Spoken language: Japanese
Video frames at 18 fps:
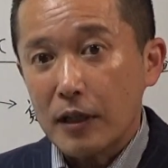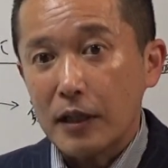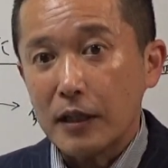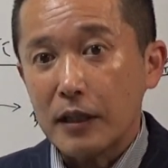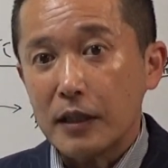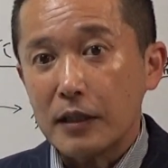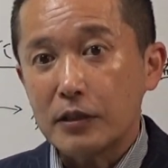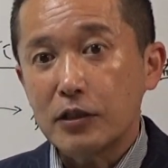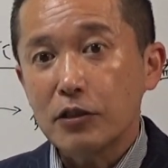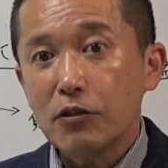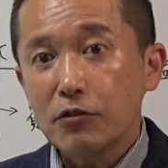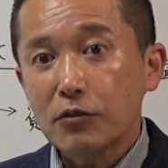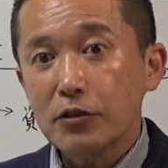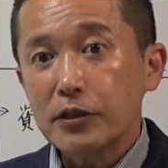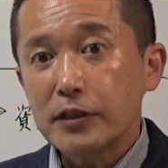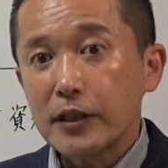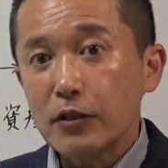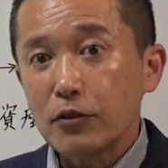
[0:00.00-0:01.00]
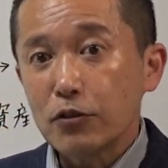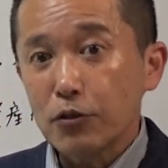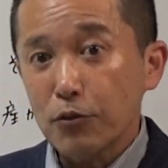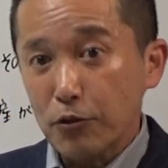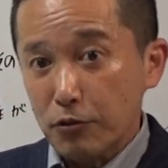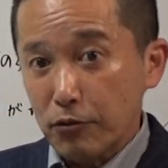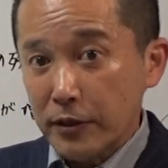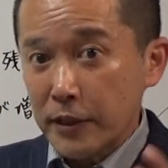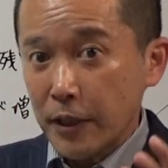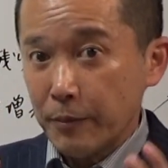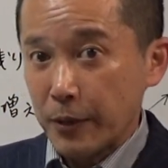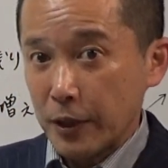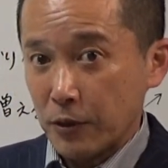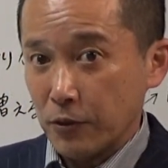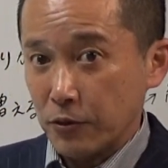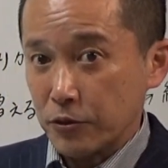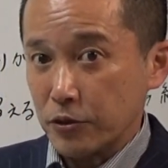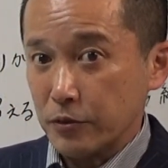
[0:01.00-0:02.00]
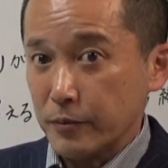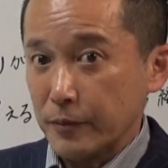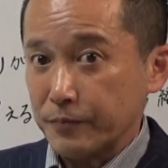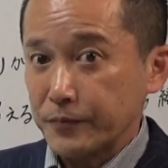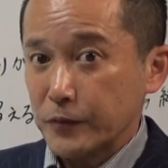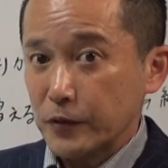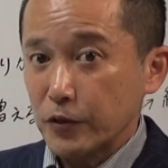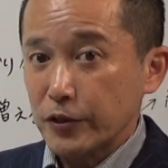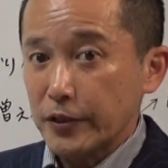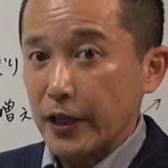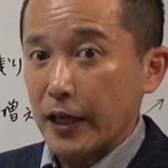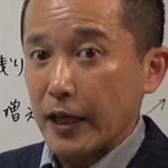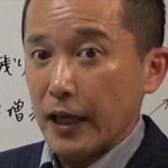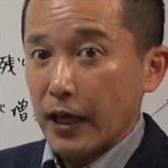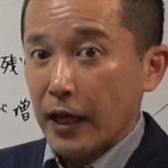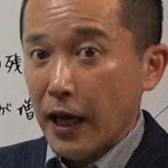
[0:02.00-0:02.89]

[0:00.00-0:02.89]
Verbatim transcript: えー、事業主さんの所得は350万そして